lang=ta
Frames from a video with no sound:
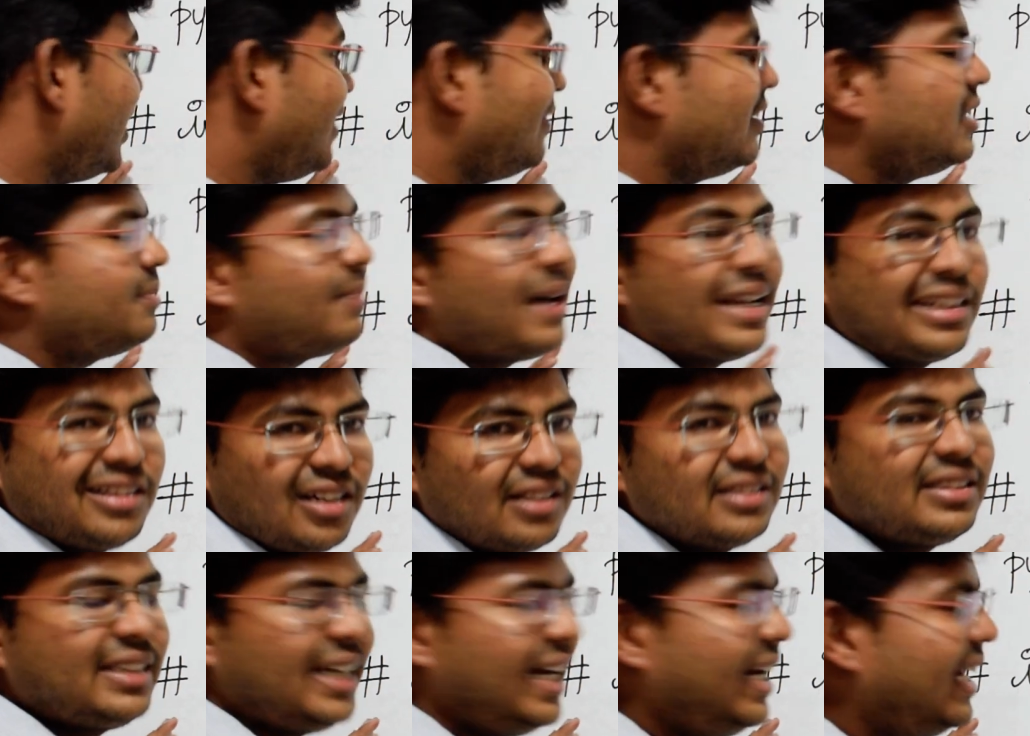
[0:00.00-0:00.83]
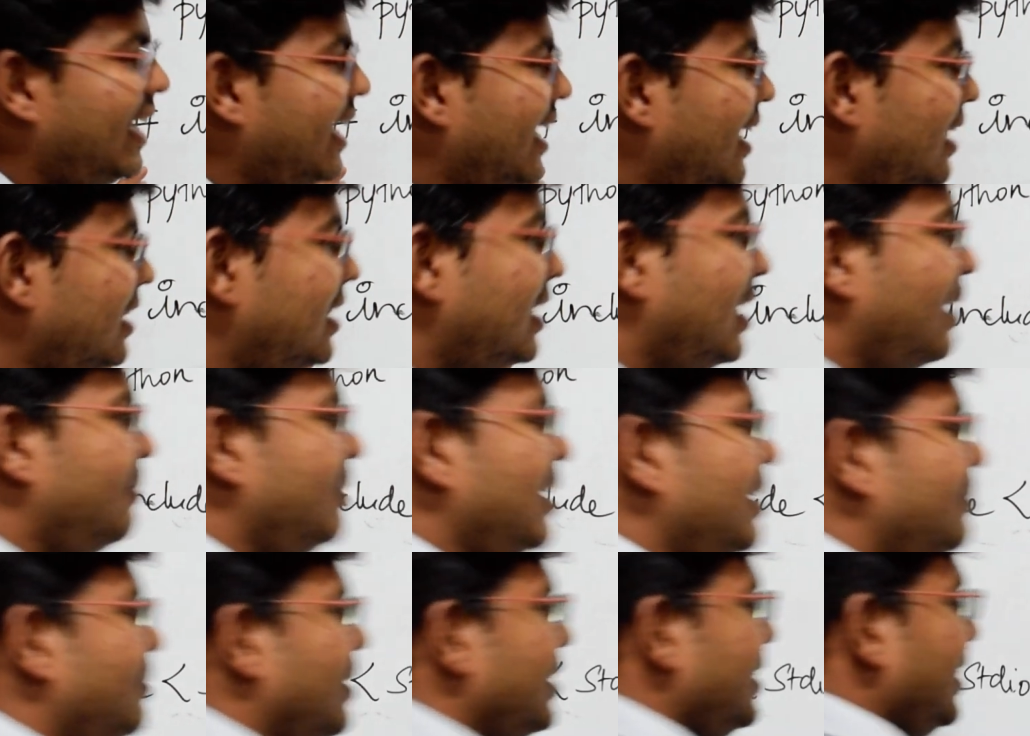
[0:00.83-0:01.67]
நான் வந்து பைத்தான் த்ரீயில் எழுதுறேன்
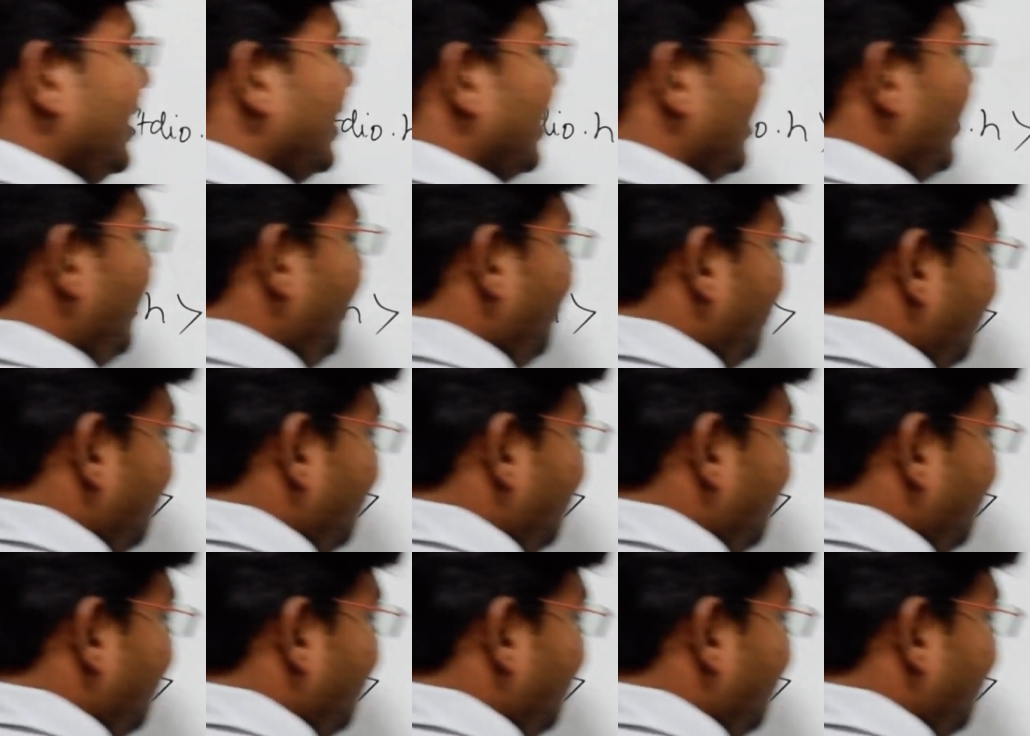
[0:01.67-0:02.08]
அப்படின்னு பார்த்தீங்கன்னா